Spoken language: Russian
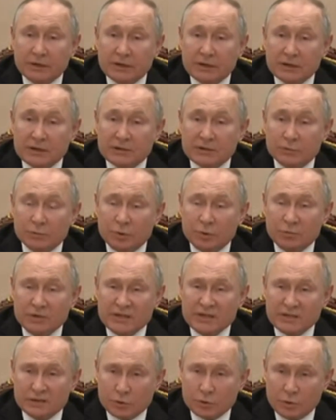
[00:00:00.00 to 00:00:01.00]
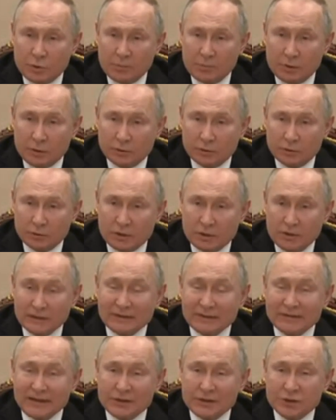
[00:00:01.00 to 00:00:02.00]
приказываю министру обороны
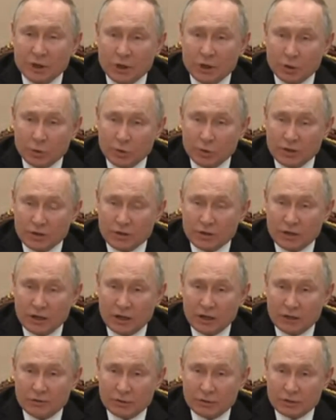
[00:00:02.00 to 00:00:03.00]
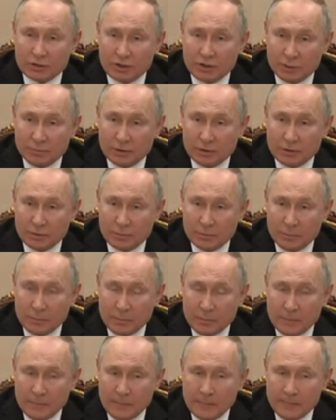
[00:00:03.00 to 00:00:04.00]
и начальнику генерального штаба
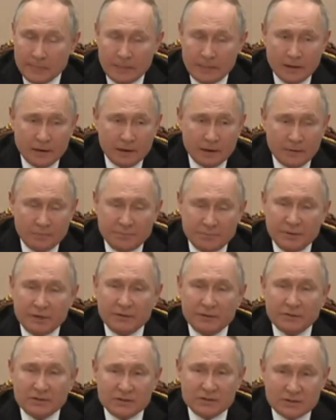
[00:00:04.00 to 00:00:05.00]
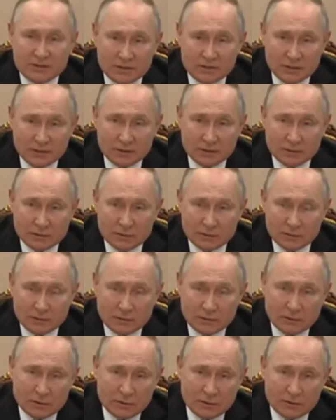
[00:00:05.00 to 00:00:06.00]
перевести
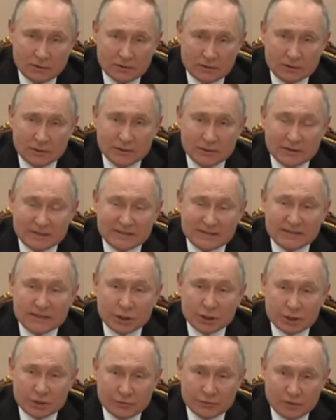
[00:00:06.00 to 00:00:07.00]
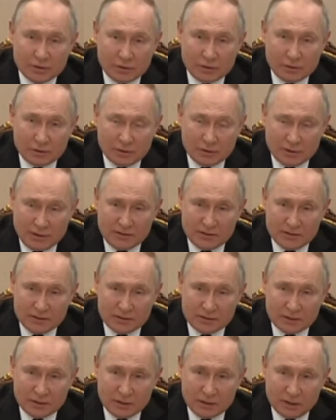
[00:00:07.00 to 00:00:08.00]
силы сдерживания
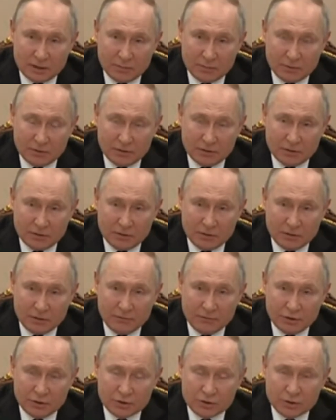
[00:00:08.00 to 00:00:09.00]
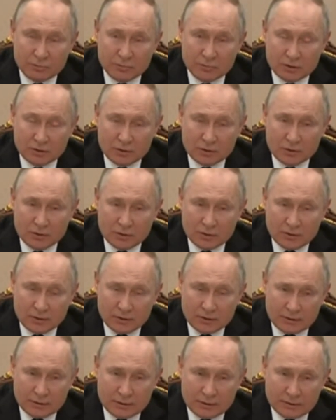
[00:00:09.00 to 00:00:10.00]
российской армии в режим,
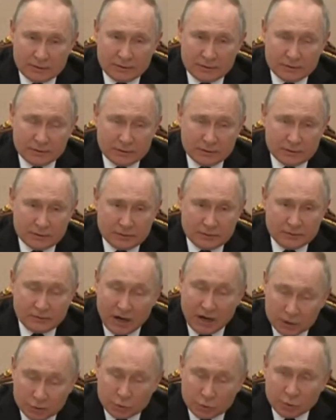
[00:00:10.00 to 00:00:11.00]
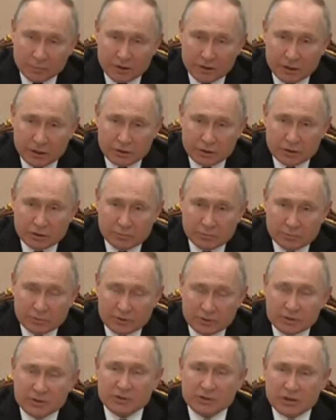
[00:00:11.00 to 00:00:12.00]
в особый режим
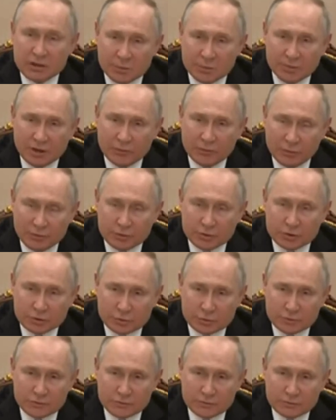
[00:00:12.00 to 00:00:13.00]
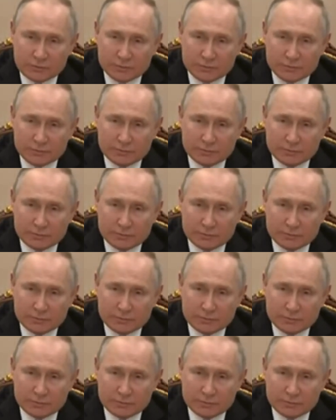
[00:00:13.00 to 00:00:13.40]
несения боевого дежурства.